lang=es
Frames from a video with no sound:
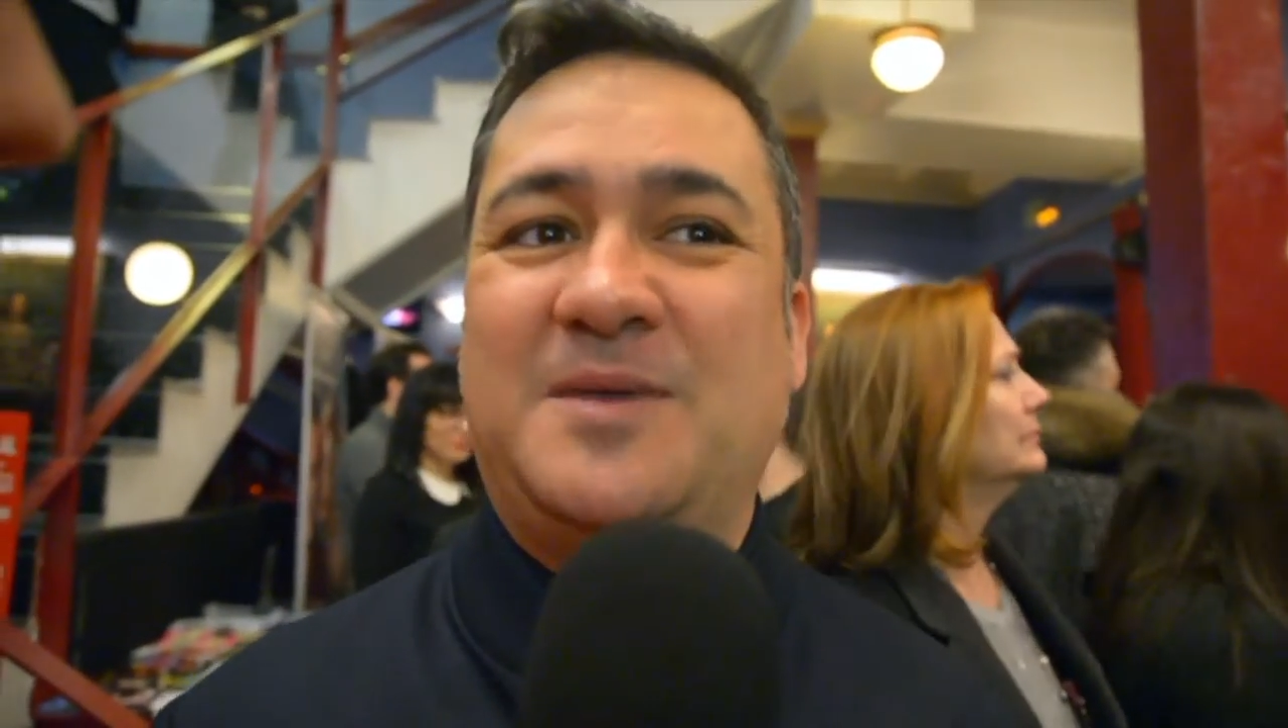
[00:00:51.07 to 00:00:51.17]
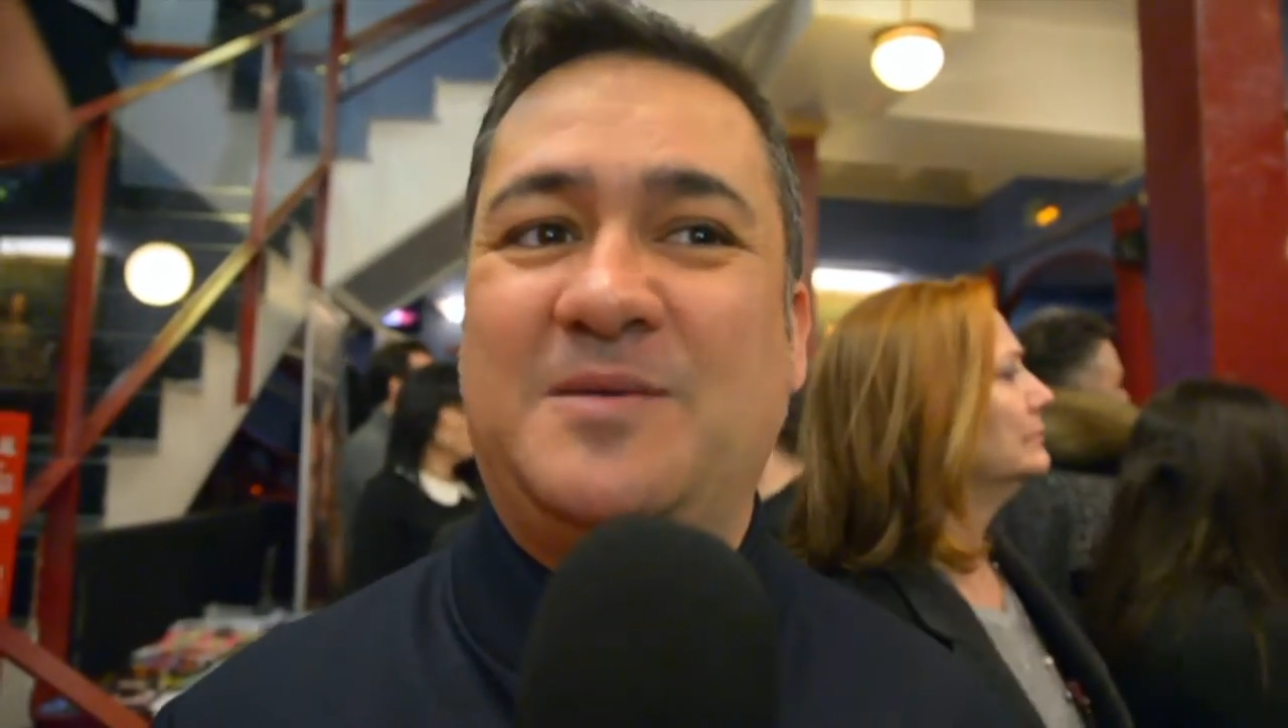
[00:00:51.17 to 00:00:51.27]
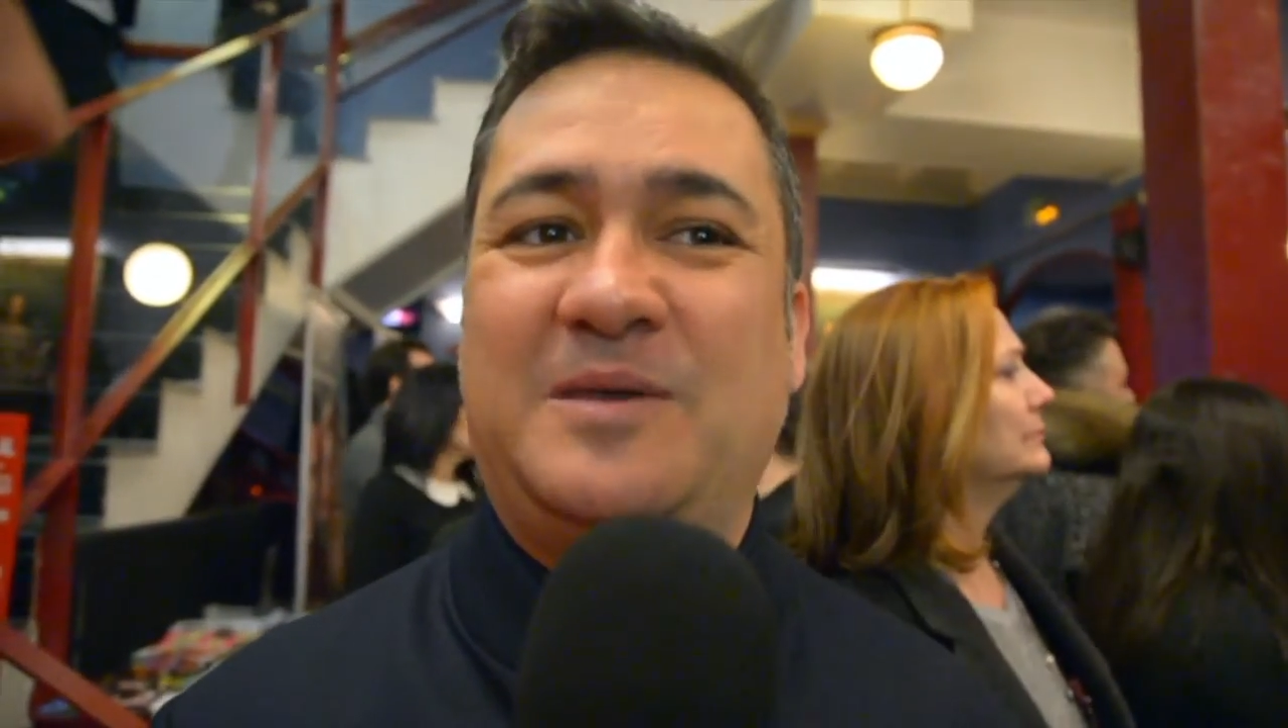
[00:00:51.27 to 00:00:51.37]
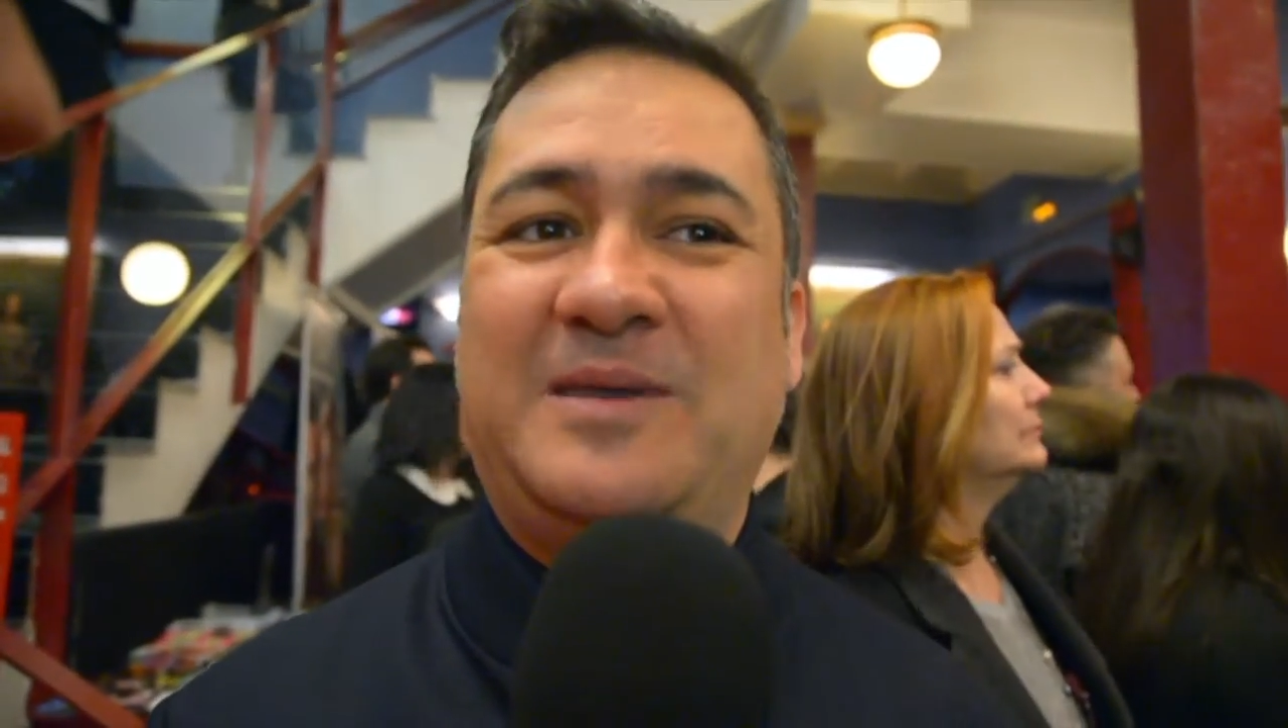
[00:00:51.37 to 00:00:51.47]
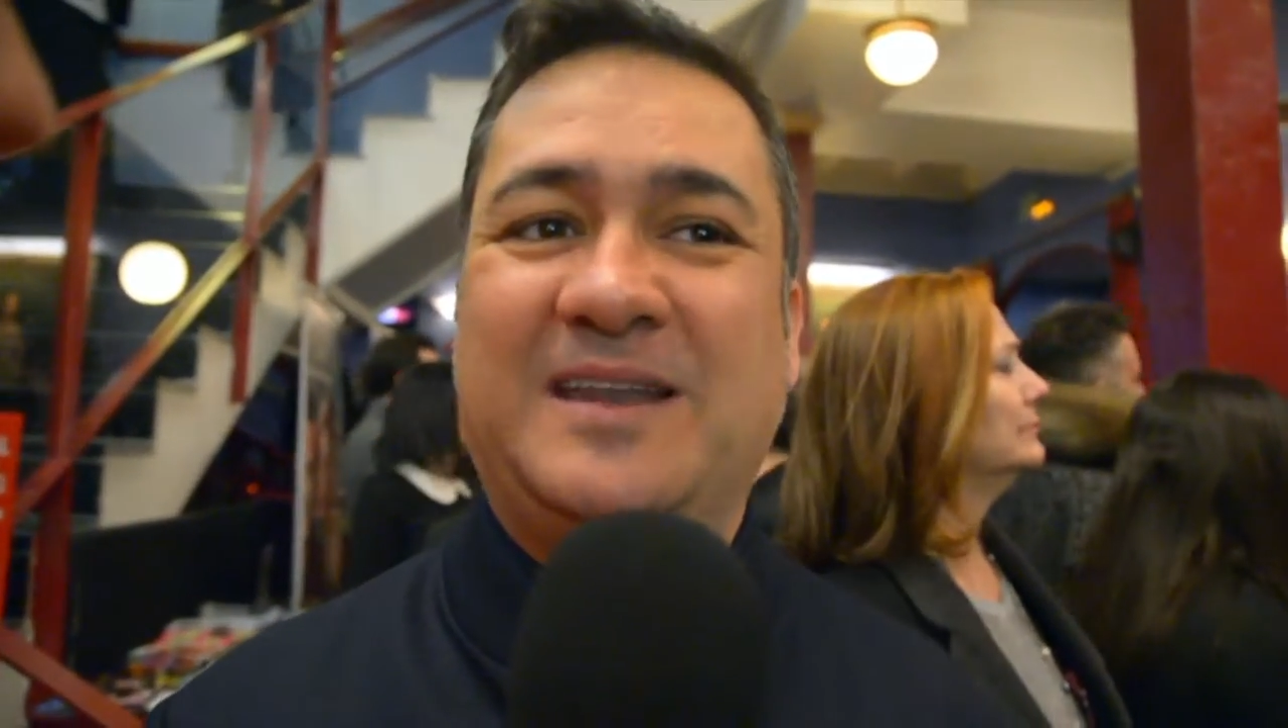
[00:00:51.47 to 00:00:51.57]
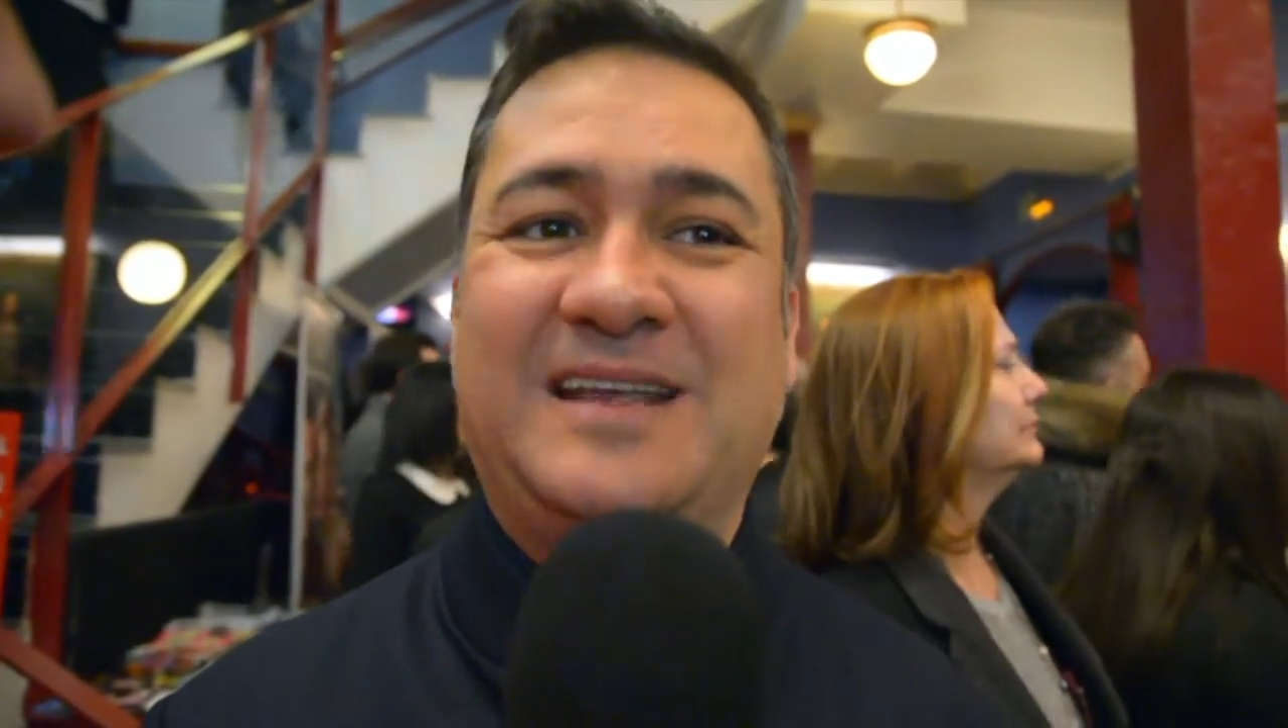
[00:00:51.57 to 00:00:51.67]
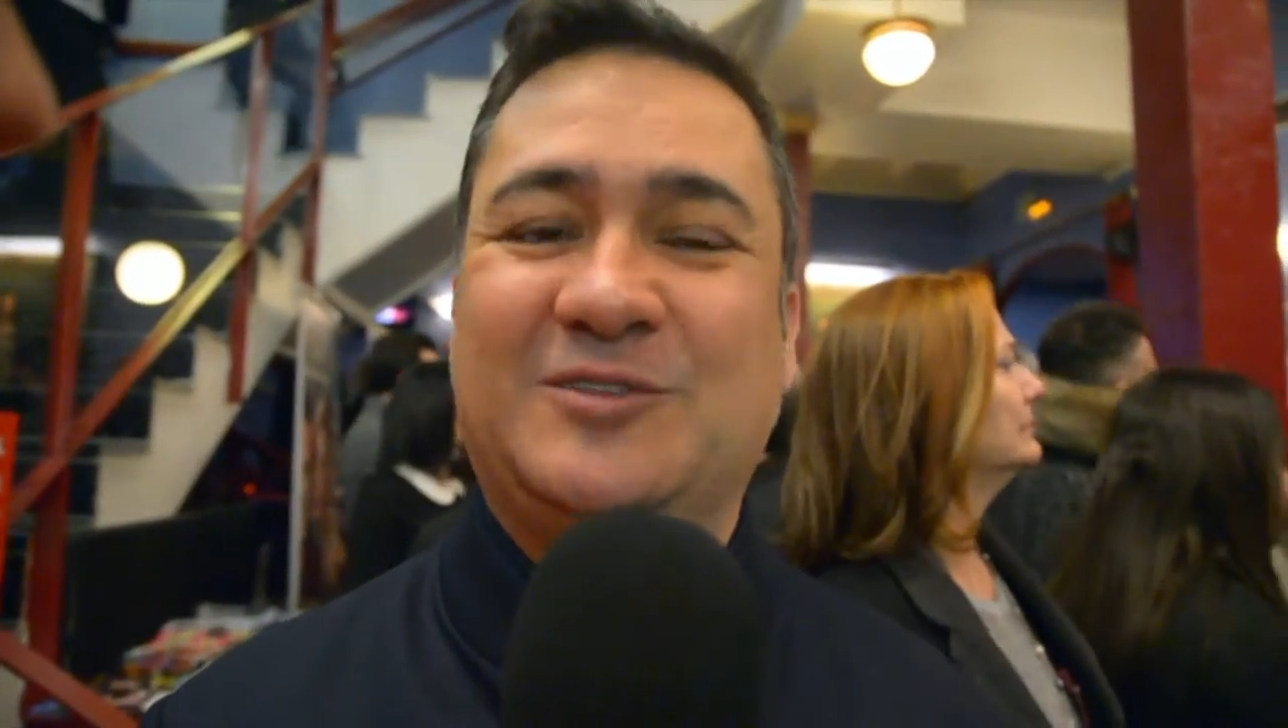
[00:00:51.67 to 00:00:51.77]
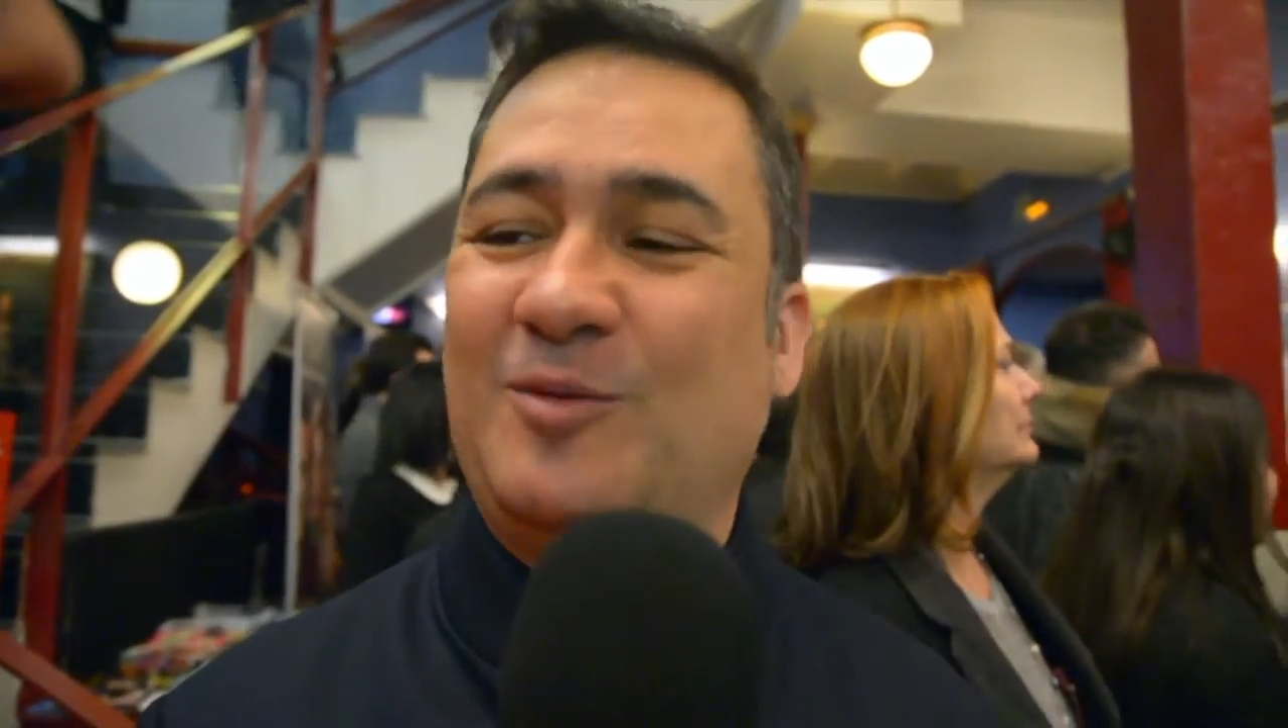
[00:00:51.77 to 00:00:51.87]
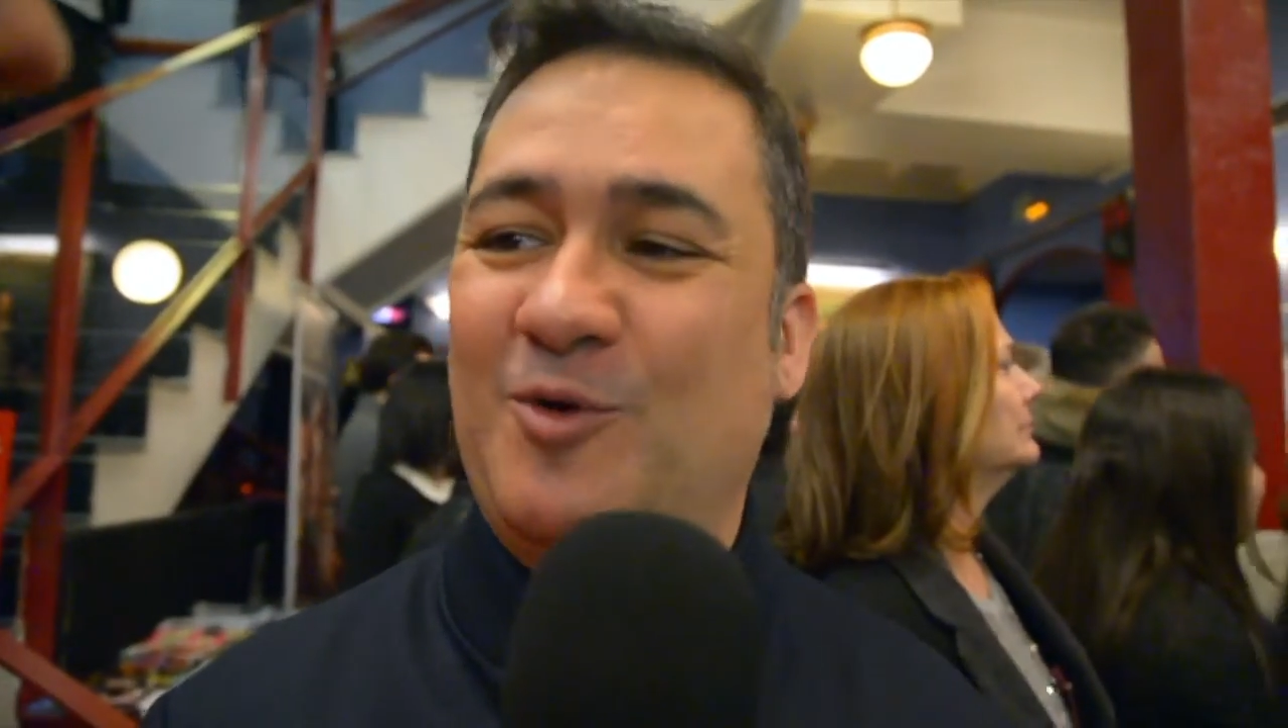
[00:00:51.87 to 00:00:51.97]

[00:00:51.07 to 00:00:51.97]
para mí Viviana